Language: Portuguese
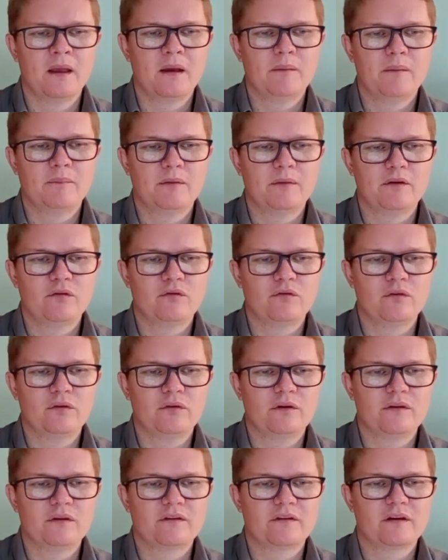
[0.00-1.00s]

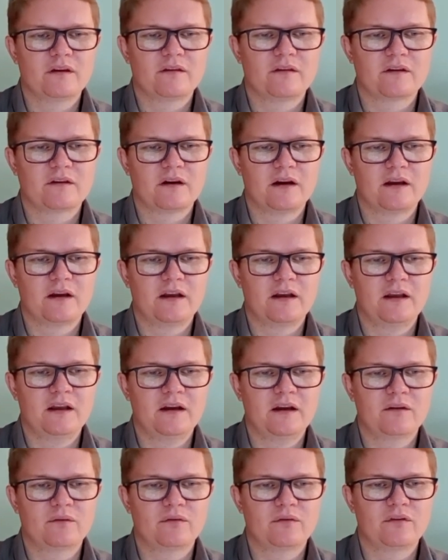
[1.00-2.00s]
Pessoas que as carregam